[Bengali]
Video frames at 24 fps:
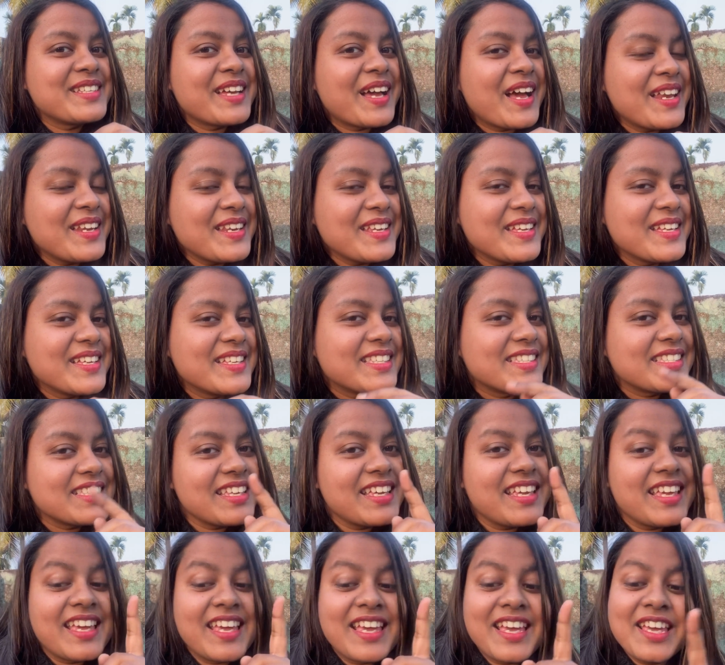জানে যে
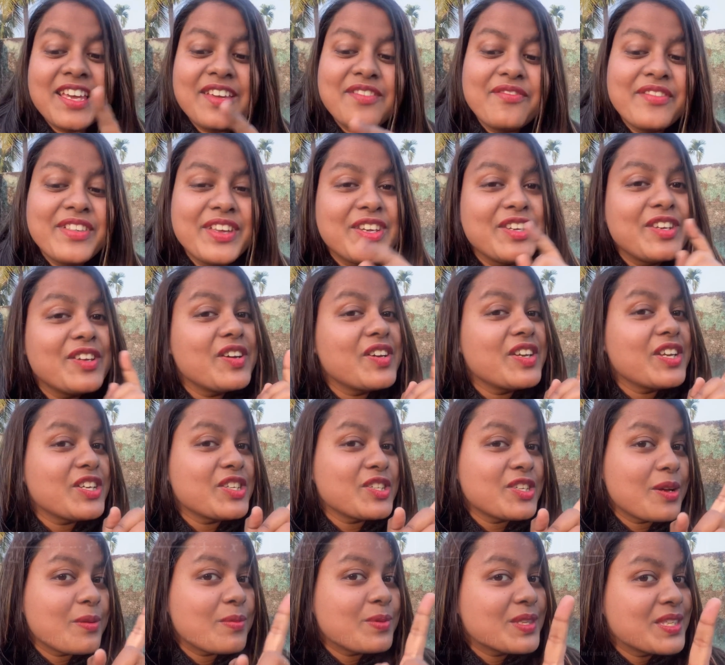এই ভিডিওটা
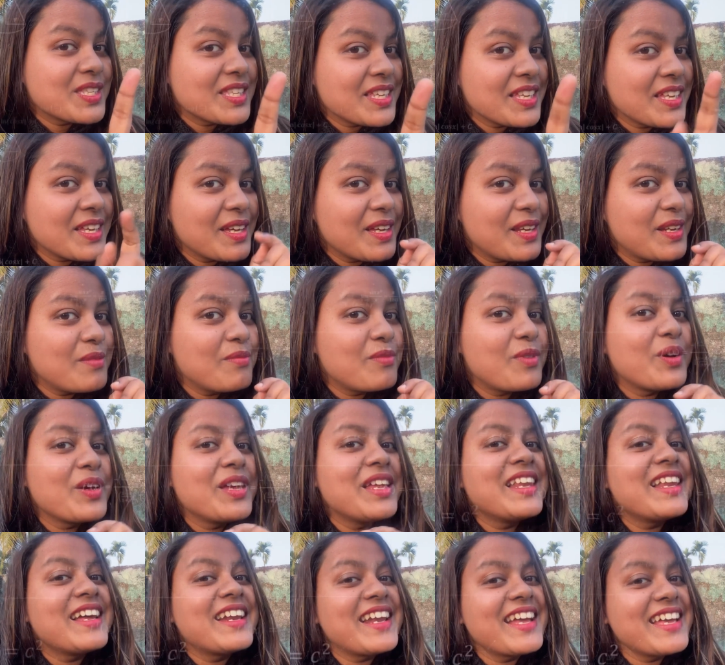সব সিঙ্গেল
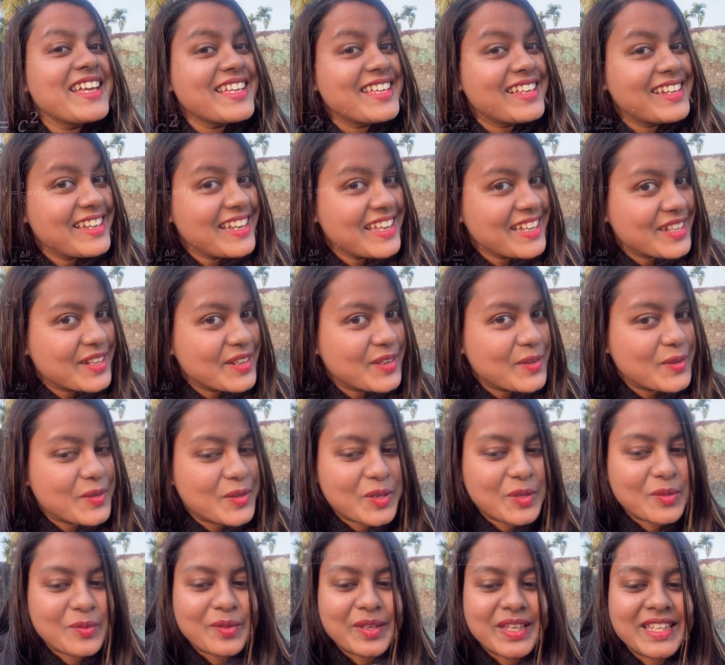মহিলারাই ক্লিক
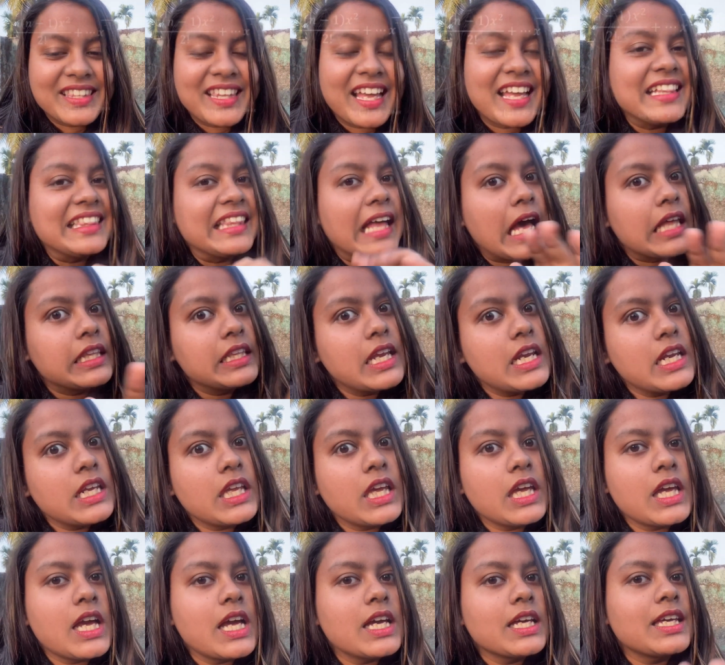করবে তাই
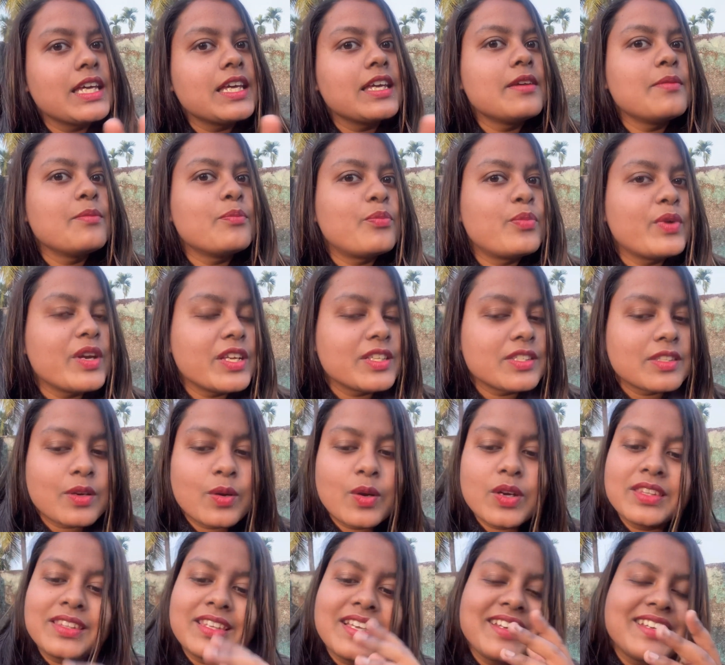তাদেরকে আগে ইমপ্রেস
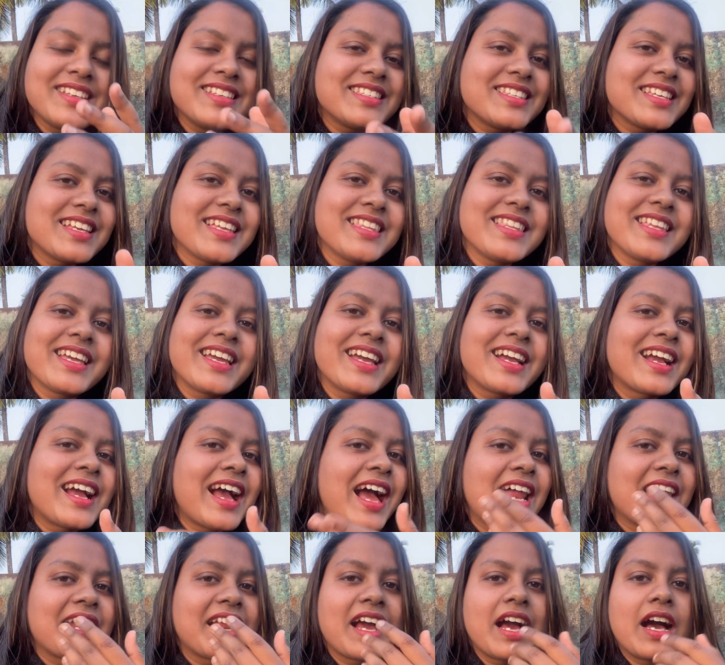করতে নিজে এদিকে
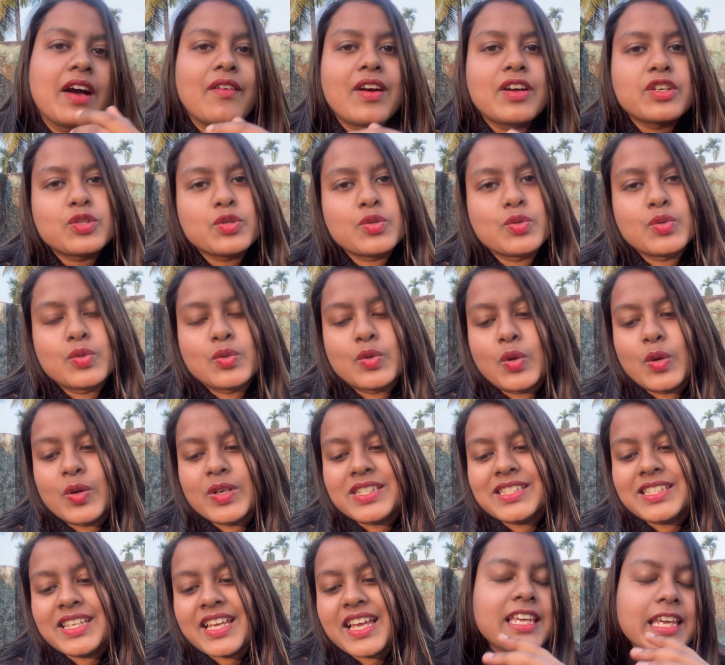গান গাওয়া শুরু
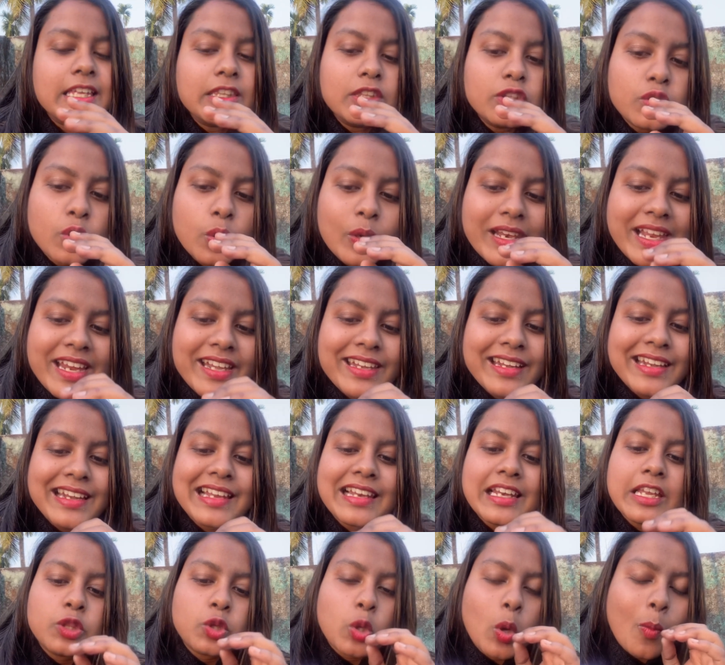করছে কিন্তু
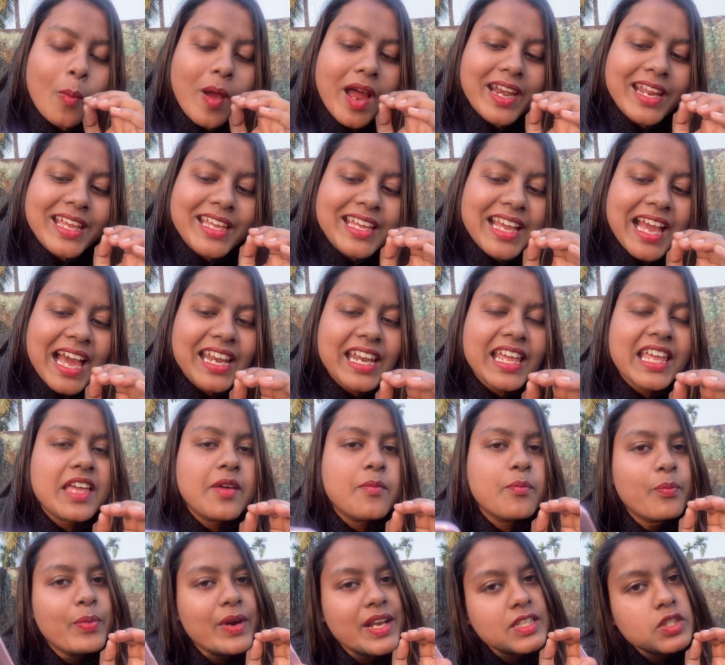লিটারেলি তোমার এই গানে
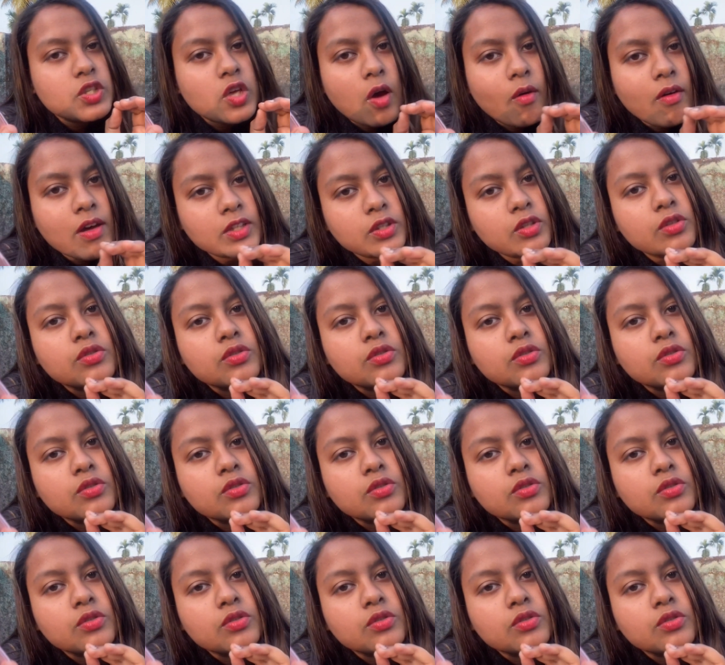ইমপ্রেস হওয়া তো